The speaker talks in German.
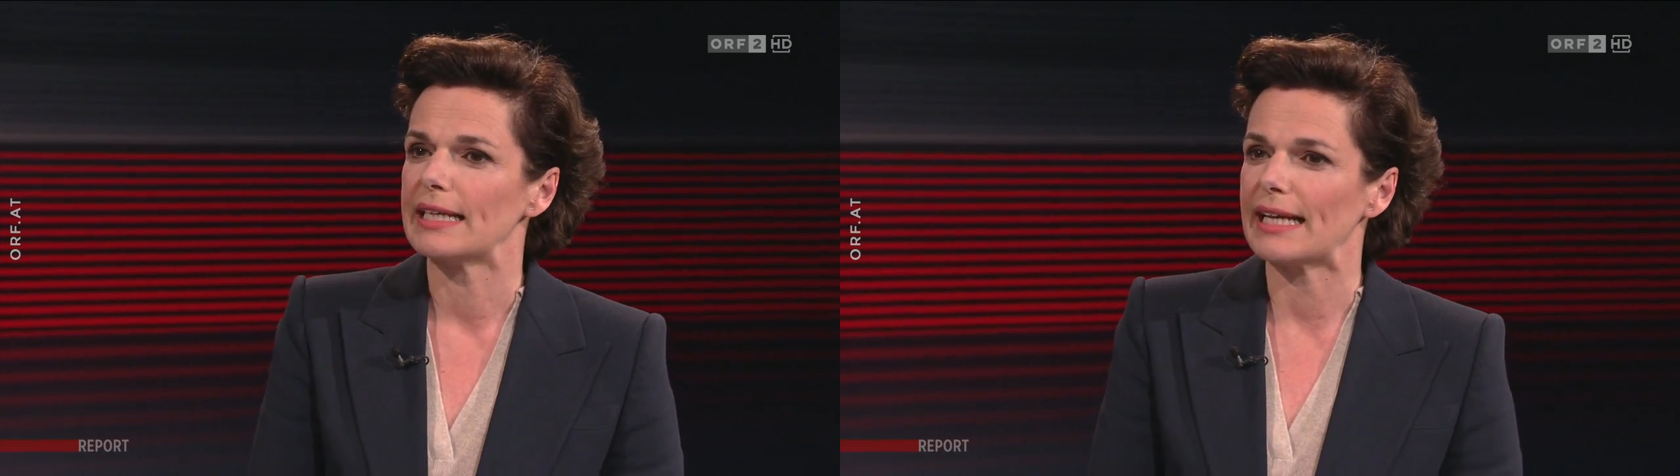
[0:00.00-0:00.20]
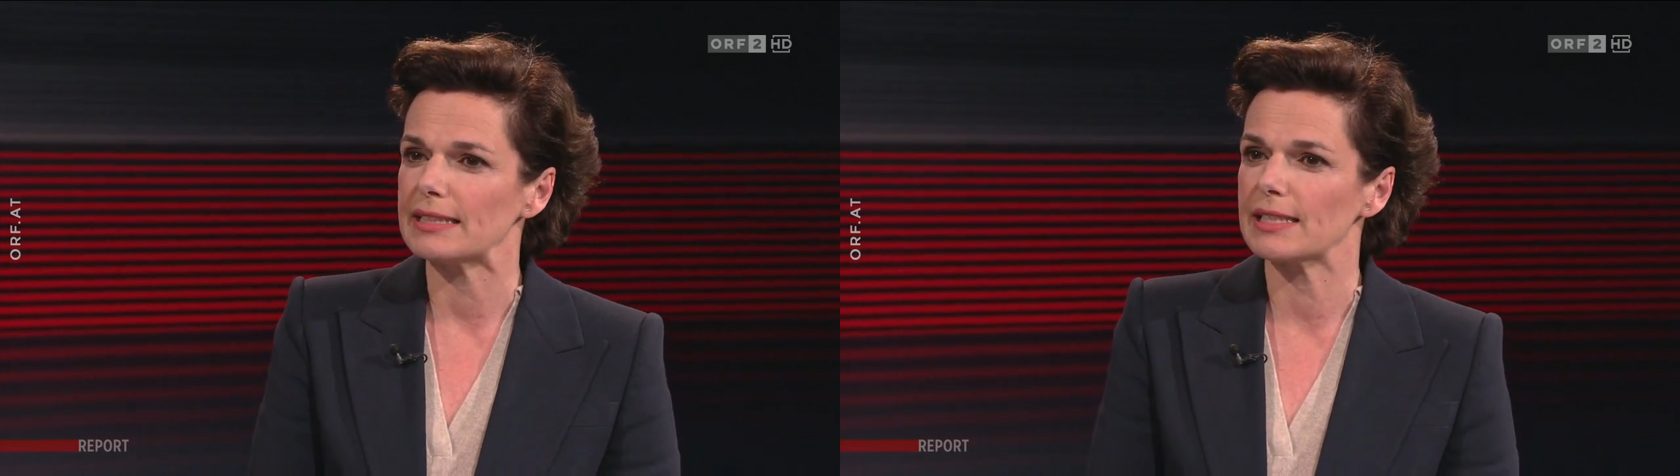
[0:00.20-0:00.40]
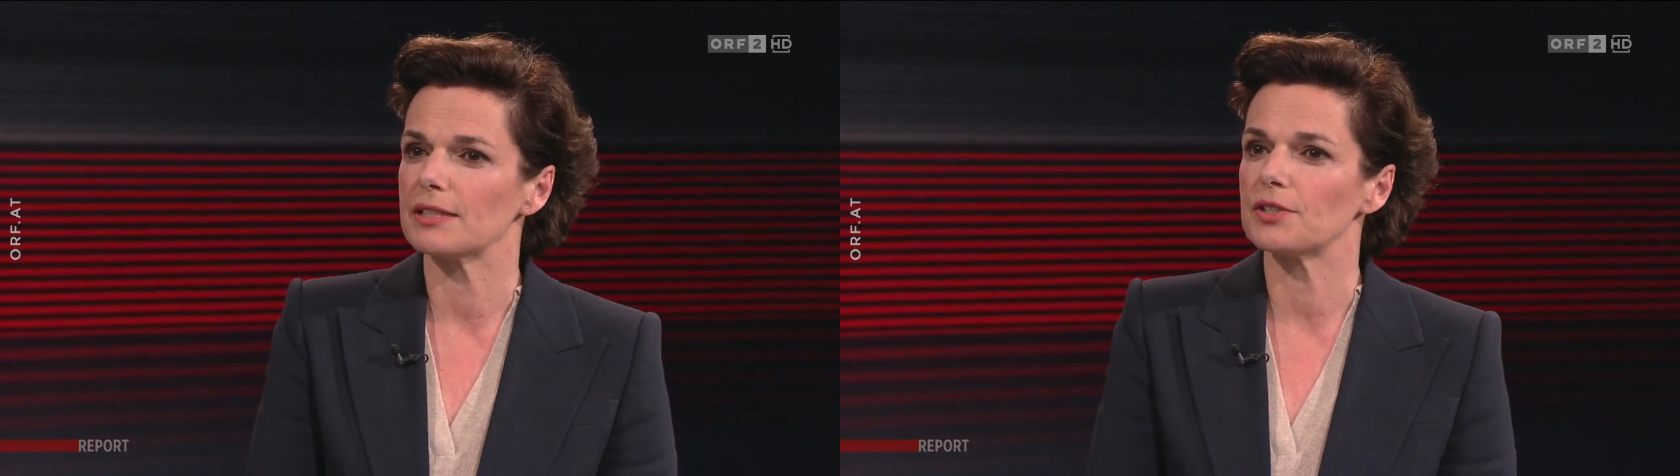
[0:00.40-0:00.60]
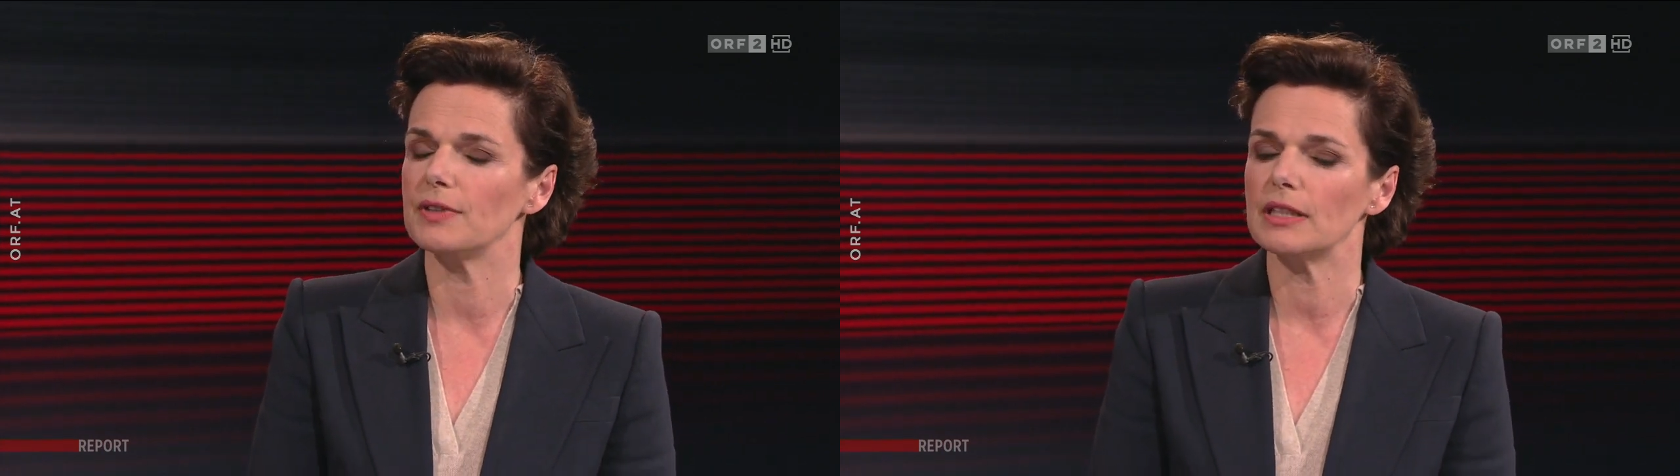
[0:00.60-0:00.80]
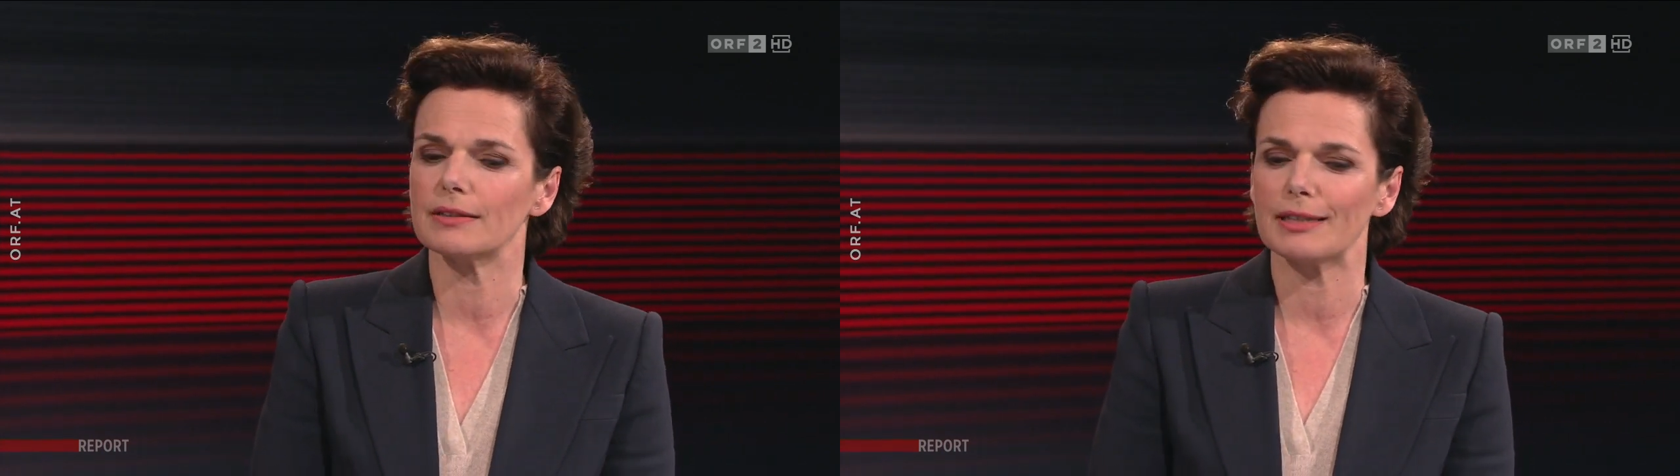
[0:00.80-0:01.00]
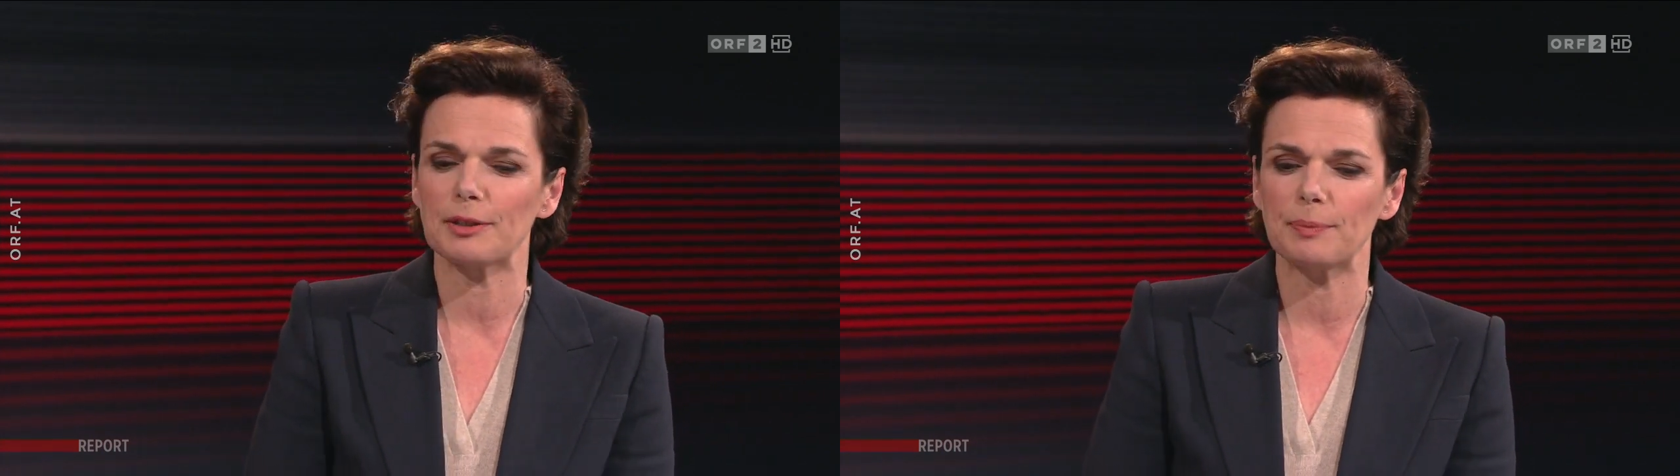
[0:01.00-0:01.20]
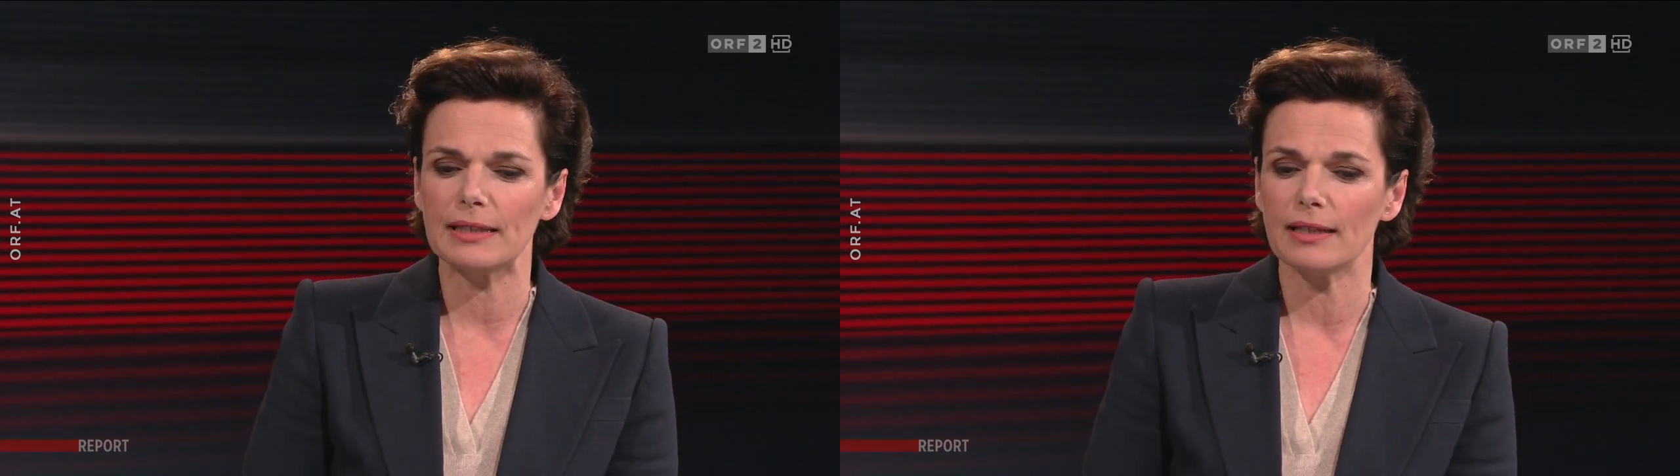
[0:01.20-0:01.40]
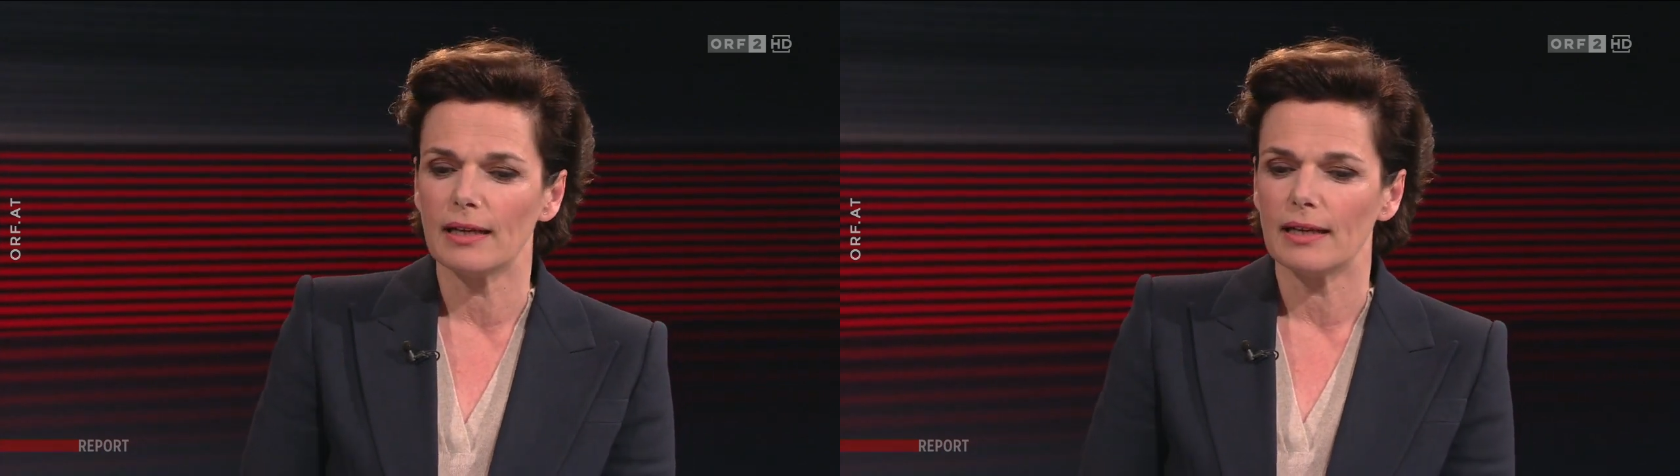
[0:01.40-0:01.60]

ganz, ganz wichtig. Ich bin